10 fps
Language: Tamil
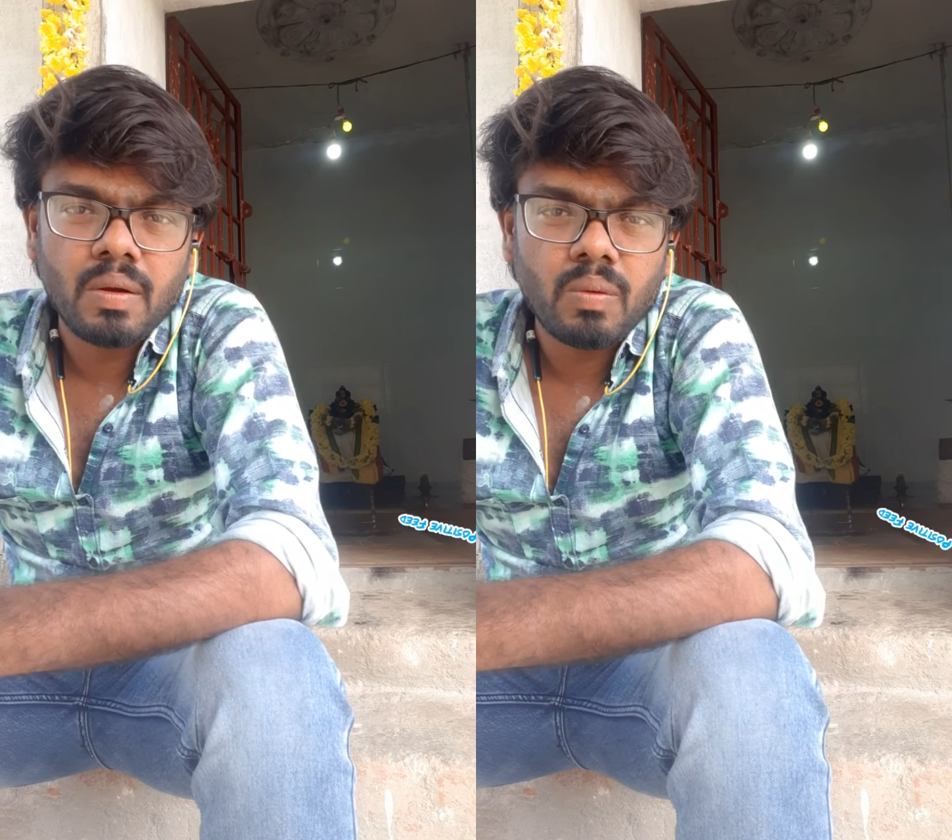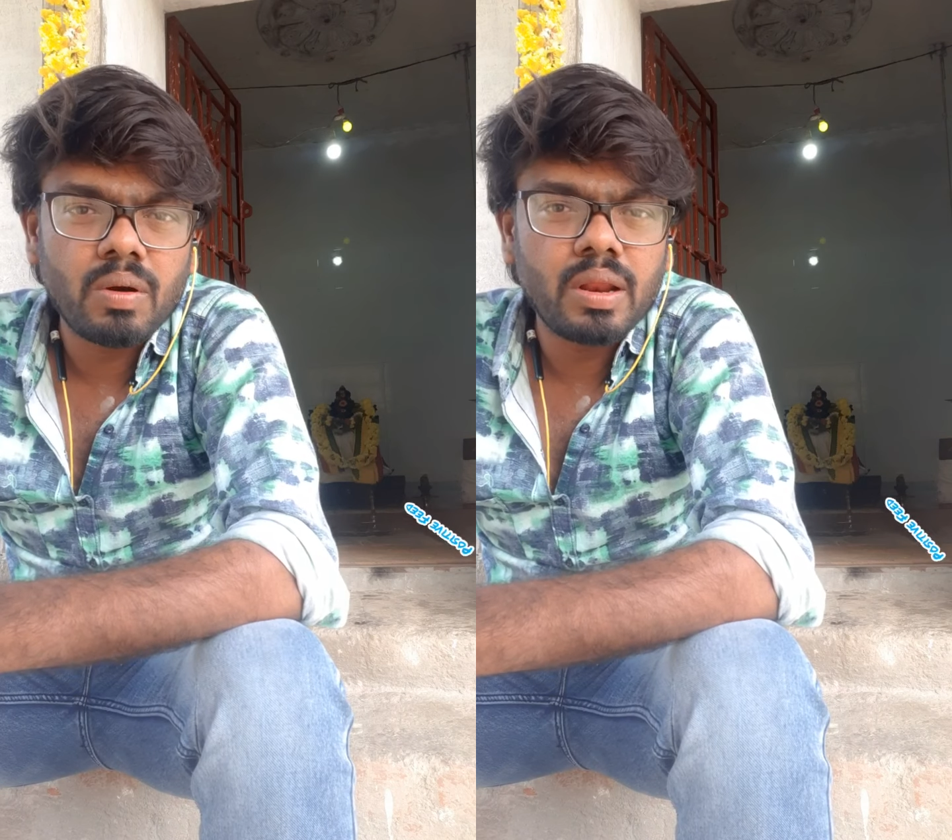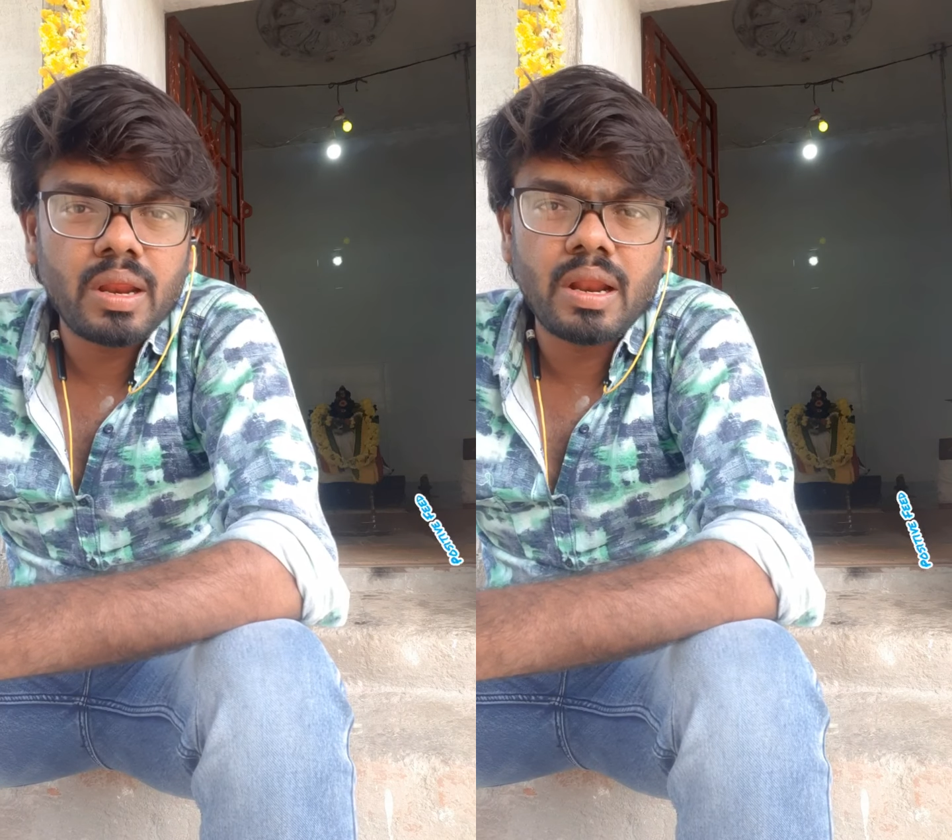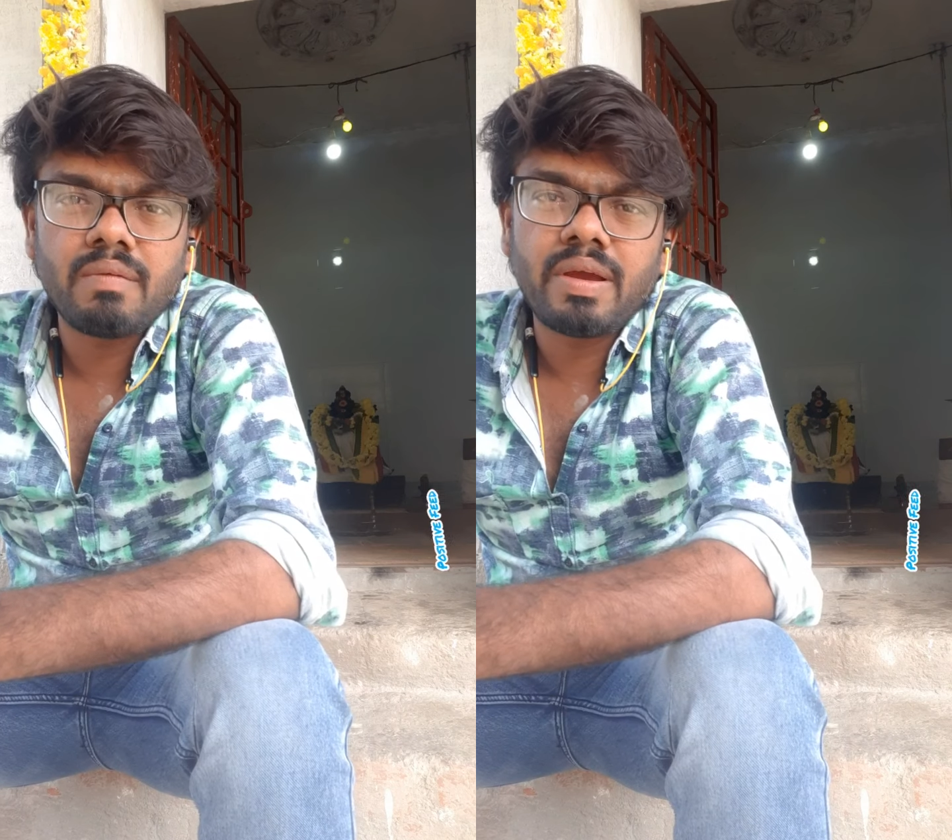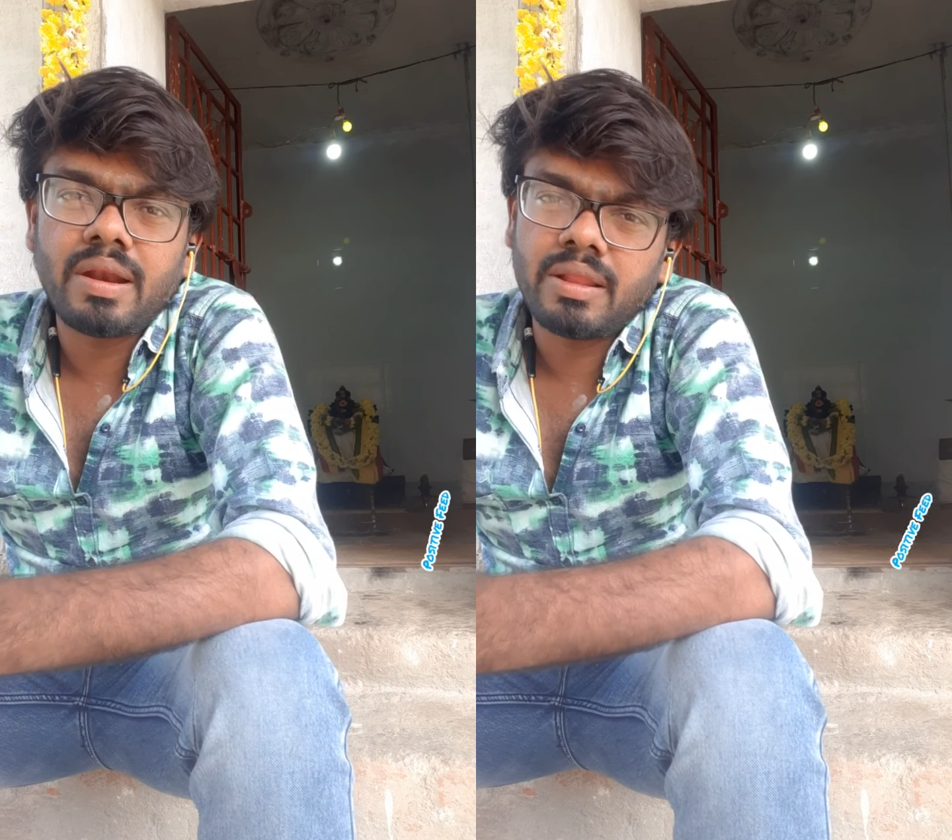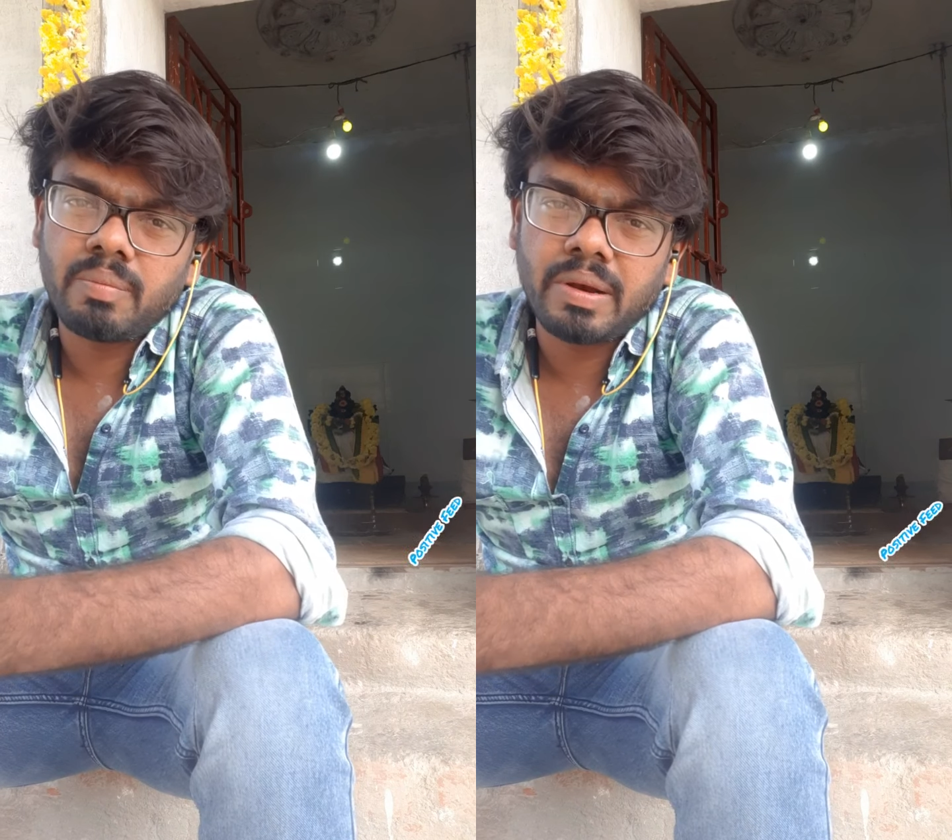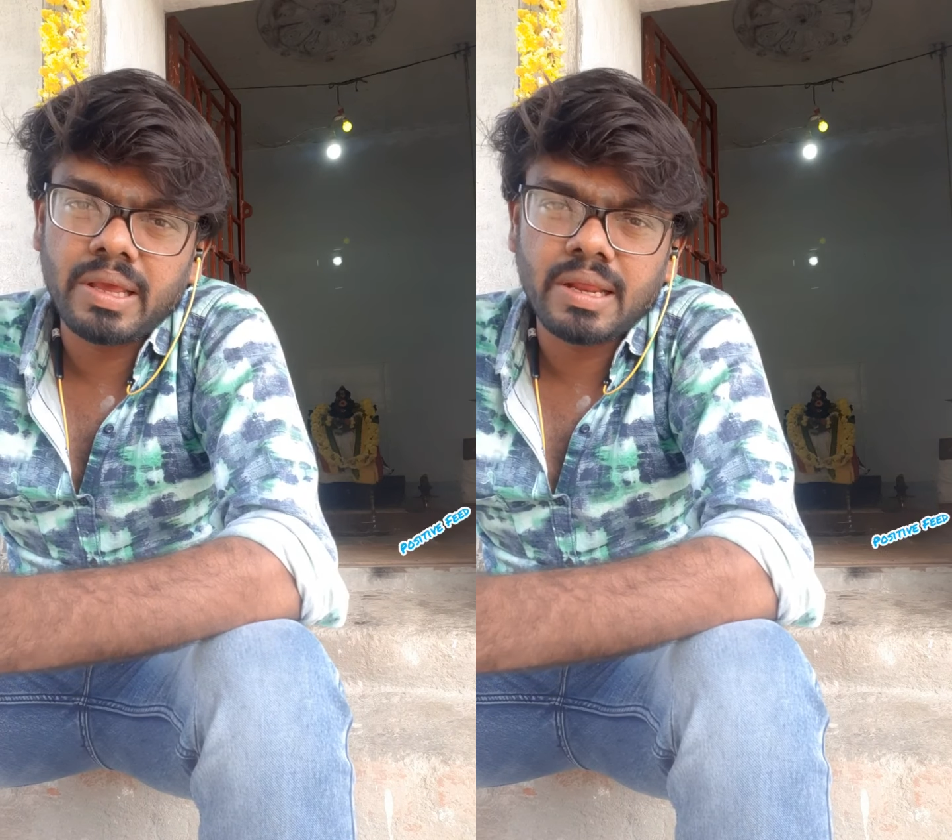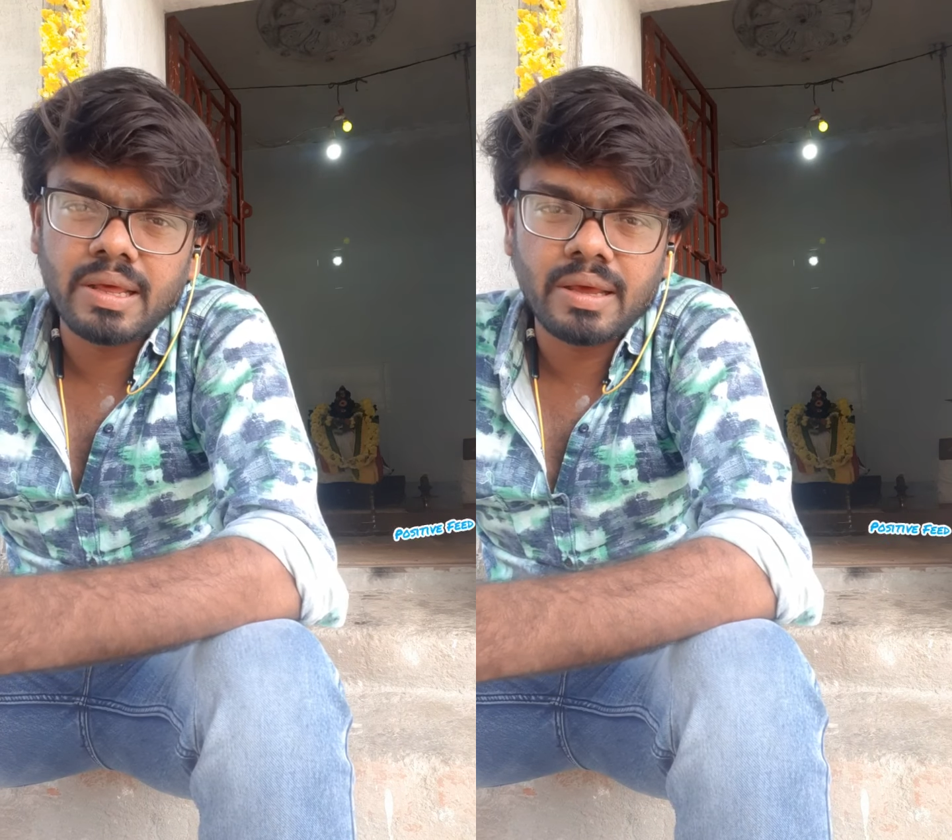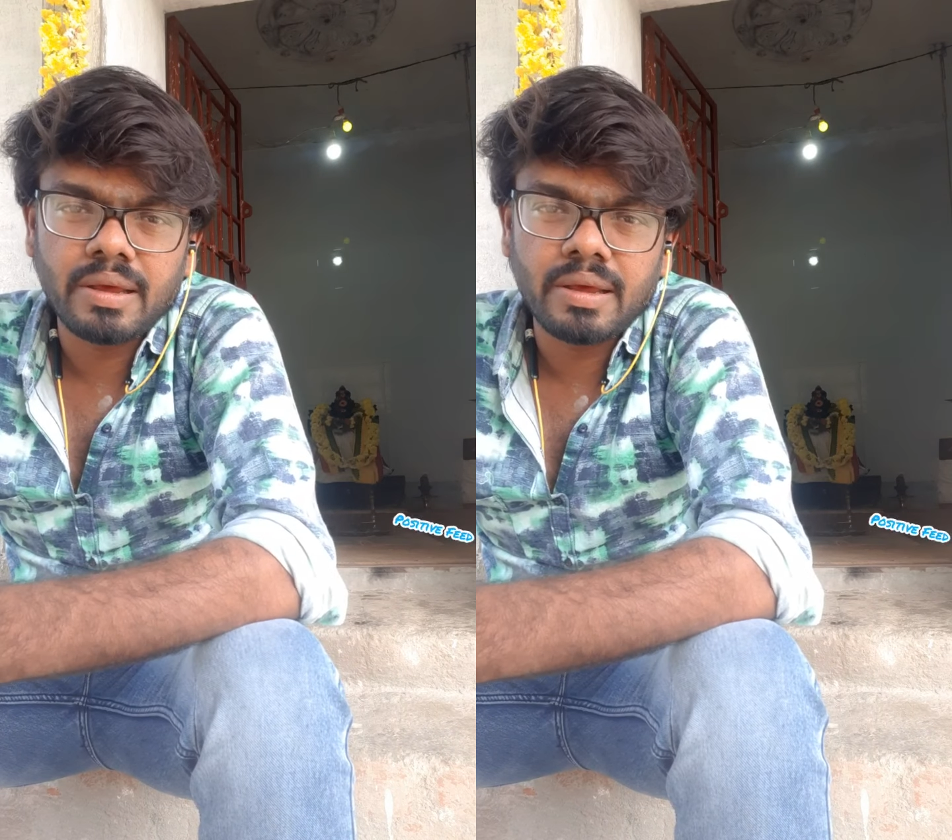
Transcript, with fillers: உடனே நான் வேணது பழிக்கலை